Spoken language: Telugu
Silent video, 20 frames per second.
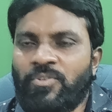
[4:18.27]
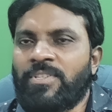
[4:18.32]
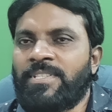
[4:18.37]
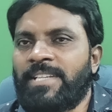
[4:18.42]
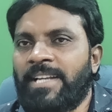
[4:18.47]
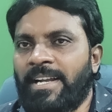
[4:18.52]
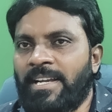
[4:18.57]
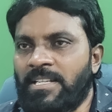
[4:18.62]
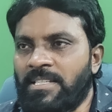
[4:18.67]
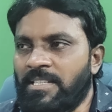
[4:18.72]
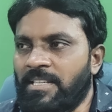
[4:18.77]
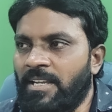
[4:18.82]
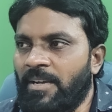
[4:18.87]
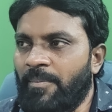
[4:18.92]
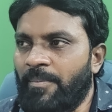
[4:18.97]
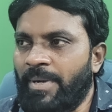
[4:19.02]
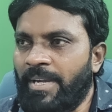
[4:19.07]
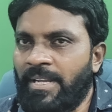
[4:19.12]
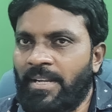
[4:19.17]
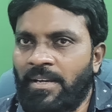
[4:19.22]
సో జగన్
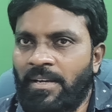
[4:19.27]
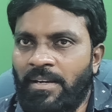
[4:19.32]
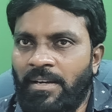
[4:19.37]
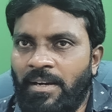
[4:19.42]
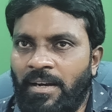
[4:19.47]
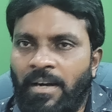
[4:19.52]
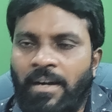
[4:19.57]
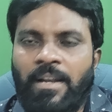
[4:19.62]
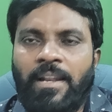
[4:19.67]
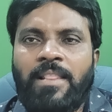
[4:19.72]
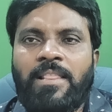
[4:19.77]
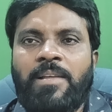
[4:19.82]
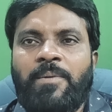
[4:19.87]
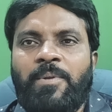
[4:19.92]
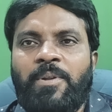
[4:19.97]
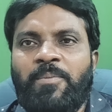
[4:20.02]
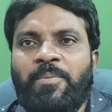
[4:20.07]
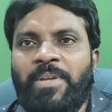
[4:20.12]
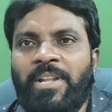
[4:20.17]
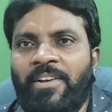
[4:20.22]
సీఎం అయినా
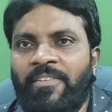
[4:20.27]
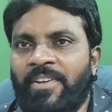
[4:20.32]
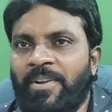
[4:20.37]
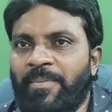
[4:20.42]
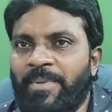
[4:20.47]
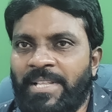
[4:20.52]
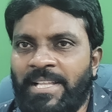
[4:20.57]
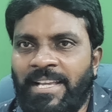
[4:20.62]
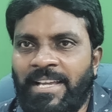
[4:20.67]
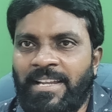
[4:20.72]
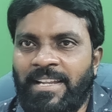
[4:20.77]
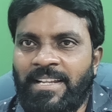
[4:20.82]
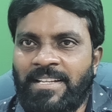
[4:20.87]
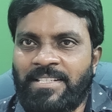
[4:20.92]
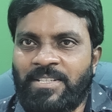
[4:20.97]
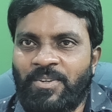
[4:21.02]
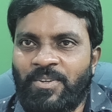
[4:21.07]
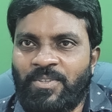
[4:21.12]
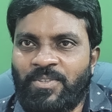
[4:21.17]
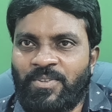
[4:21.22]
ఆనందంలో మీరు ఎవరి మీదకి
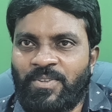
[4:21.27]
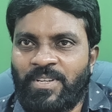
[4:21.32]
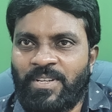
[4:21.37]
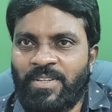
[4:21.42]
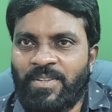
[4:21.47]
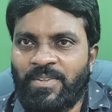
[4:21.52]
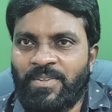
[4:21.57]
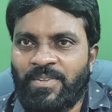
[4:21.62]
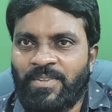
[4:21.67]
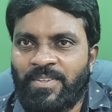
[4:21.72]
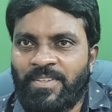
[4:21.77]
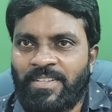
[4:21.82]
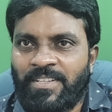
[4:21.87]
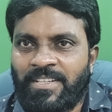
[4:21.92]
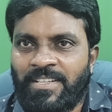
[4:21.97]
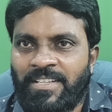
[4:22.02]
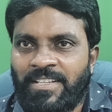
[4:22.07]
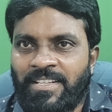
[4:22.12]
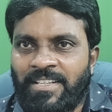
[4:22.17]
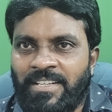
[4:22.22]
వెళ్ళాల్సిన అవసరం లేదు
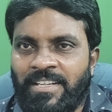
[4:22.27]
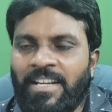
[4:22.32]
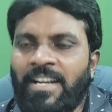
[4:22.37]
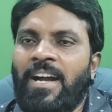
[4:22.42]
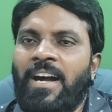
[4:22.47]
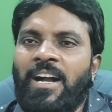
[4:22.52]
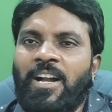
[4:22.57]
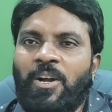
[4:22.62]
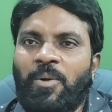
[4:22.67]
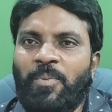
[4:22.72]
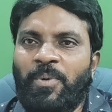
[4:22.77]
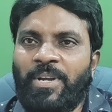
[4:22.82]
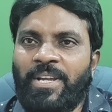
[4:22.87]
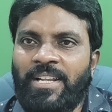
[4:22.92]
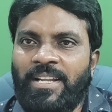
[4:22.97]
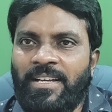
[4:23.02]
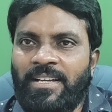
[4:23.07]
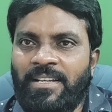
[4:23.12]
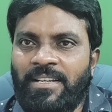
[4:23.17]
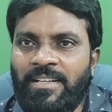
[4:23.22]

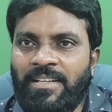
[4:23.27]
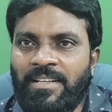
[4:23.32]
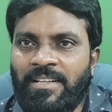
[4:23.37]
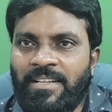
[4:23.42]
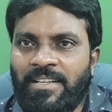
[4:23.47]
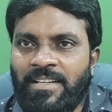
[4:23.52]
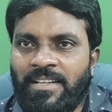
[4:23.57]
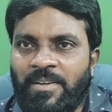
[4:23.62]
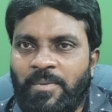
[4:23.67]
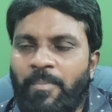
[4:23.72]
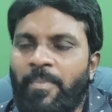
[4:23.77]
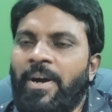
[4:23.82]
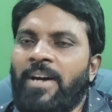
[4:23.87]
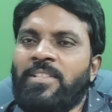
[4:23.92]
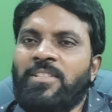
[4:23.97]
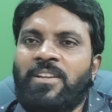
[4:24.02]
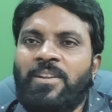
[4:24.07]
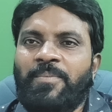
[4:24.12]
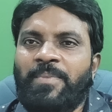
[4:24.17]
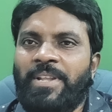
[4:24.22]
కాకపోయినా
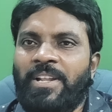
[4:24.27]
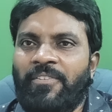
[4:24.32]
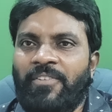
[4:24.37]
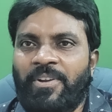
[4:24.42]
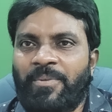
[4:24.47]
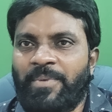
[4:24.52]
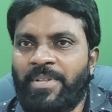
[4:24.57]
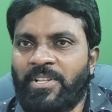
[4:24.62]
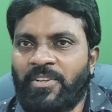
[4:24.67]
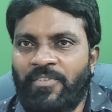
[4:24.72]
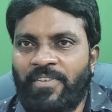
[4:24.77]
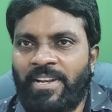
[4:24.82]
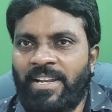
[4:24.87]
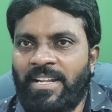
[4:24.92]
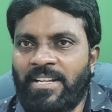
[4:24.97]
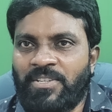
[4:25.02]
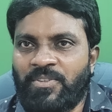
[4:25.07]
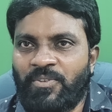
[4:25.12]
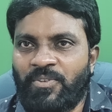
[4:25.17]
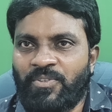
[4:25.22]
బాధలో మీరు ఎవరి మీదకి
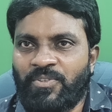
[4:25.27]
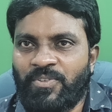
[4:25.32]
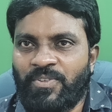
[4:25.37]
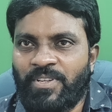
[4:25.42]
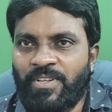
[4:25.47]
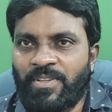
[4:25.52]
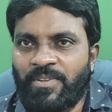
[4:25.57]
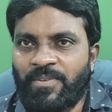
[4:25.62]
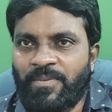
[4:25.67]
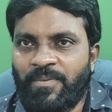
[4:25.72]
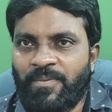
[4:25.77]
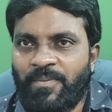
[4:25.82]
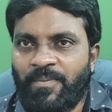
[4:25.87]
వెళ్ళాల్సిన అవసరం లేదు